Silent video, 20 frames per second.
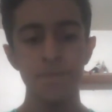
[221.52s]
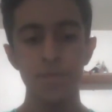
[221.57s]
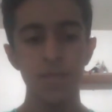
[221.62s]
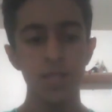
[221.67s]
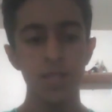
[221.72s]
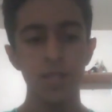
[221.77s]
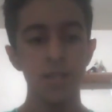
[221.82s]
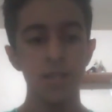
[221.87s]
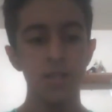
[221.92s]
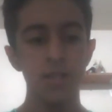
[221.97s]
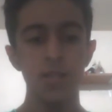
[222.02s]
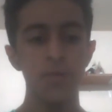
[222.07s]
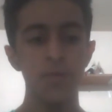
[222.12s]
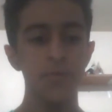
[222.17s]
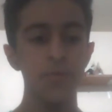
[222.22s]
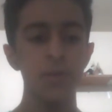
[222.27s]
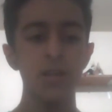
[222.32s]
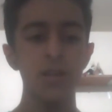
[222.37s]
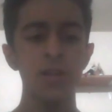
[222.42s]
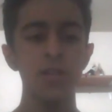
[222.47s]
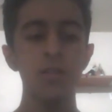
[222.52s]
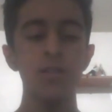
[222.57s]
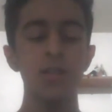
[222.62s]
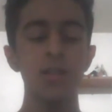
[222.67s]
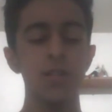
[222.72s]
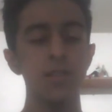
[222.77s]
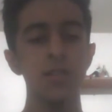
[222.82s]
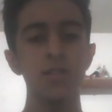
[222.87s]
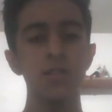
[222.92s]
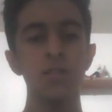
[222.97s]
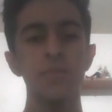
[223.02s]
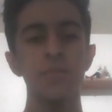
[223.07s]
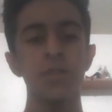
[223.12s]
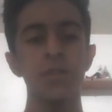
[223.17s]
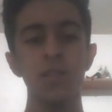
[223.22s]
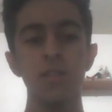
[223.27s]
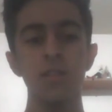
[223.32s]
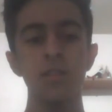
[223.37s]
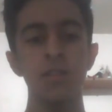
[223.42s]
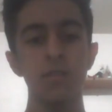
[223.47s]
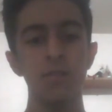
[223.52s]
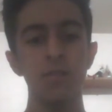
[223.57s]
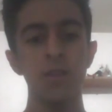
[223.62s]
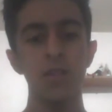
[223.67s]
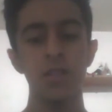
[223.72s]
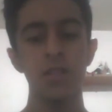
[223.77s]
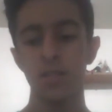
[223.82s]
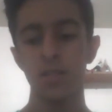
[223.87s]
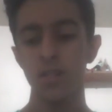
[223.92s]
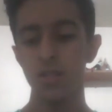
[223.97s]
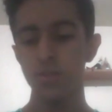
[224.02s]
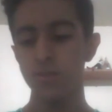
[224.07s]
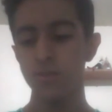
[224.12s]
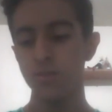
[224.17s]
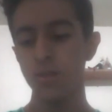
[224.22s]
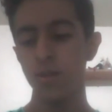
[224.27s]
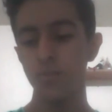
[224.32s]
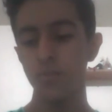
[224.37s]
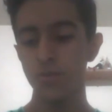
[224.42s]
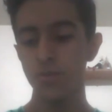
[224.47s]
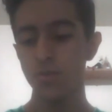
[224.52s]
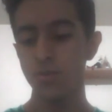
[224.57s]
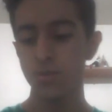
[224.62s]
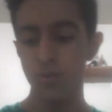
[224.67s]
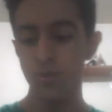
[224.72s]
Después creo que esa timidez se va dejando de a poco.